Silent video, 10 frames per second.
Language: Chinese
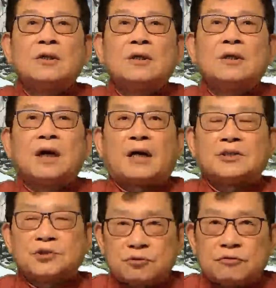还是
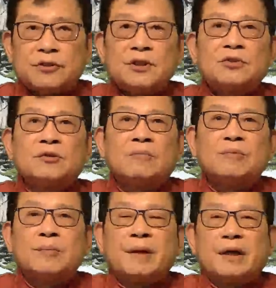祝福印度人
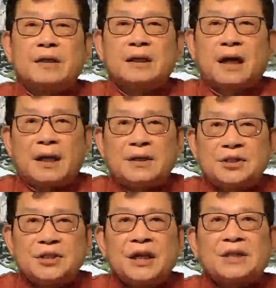民嘛，赶
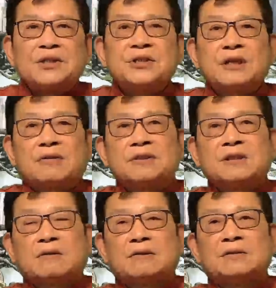紧赶紧，早日
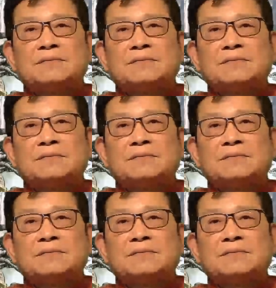早日，